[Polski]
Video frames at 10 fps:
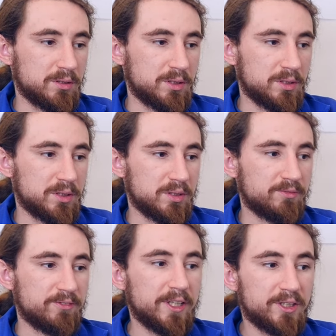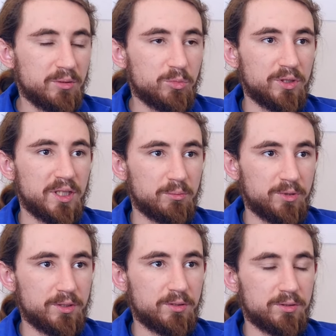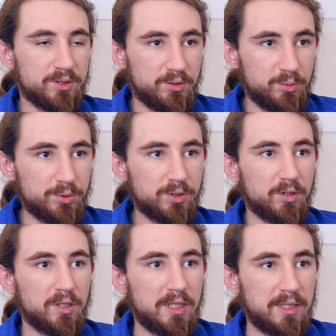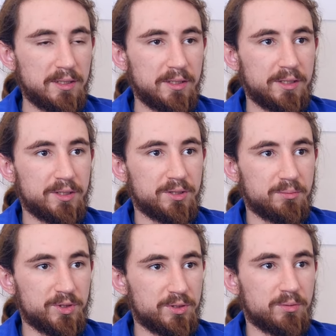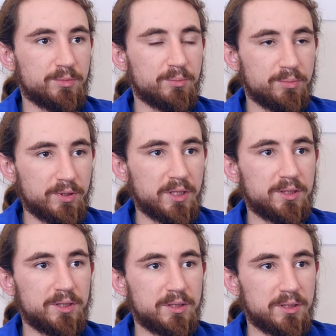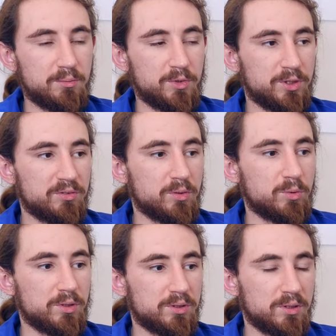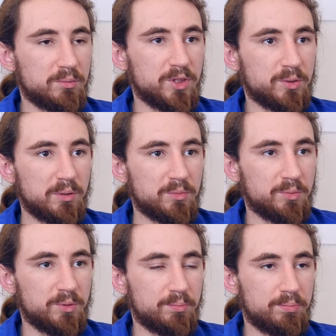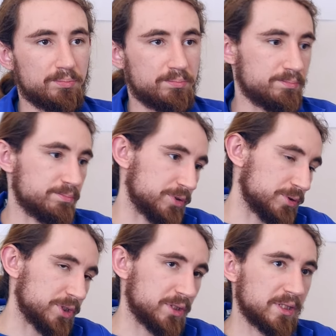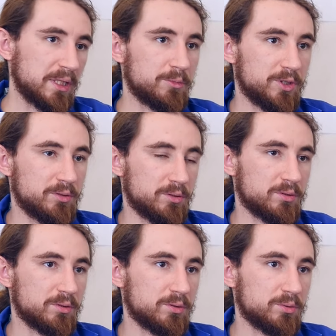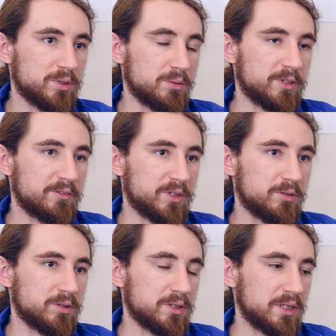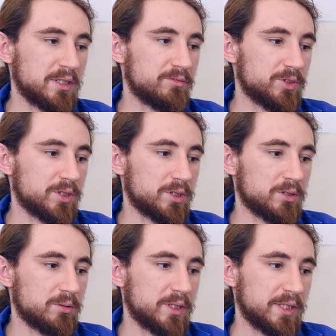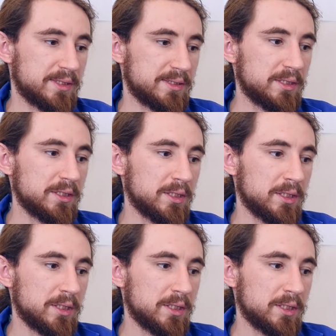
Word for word: że, że fajnie, bo Danbret rodzi dużo, ale żeby sobie poradzić z tymi żywo urodzonymi słabymi prosiętami, to, to, to już naprawdę to jest taka wyższa szkoła jazdy.